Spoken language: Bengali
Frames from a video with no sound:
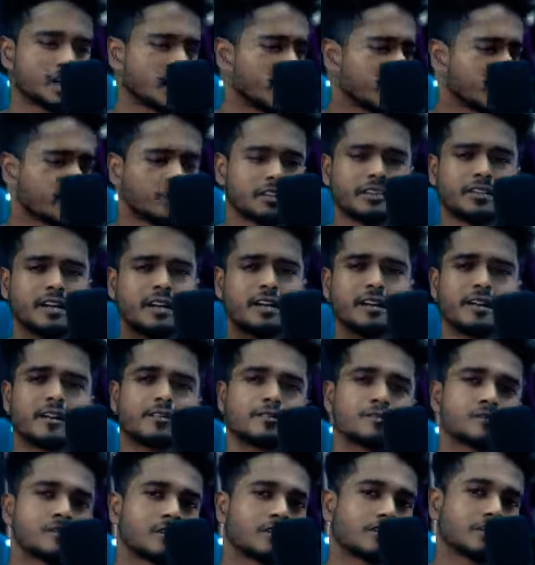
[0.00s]
সারাদিন
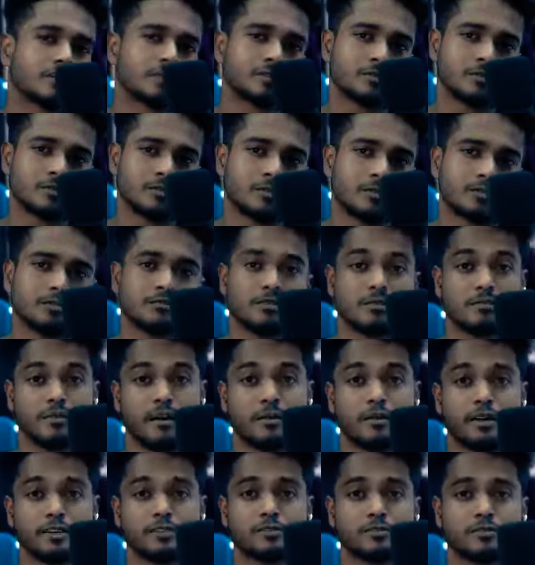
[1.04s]
রান্না করছে তোমার জন্য তোমার
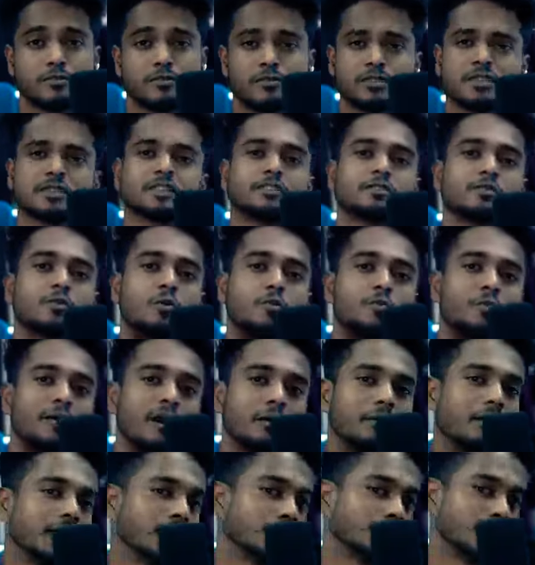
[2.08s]
বাবার জন্য যাতে
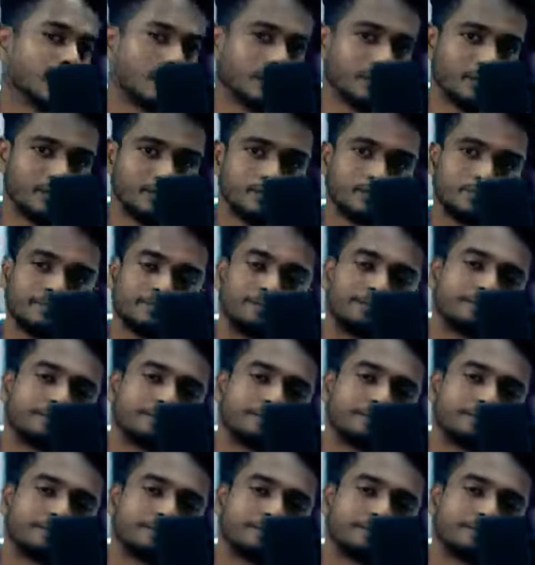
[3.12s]
তোমরা ভালো থাকো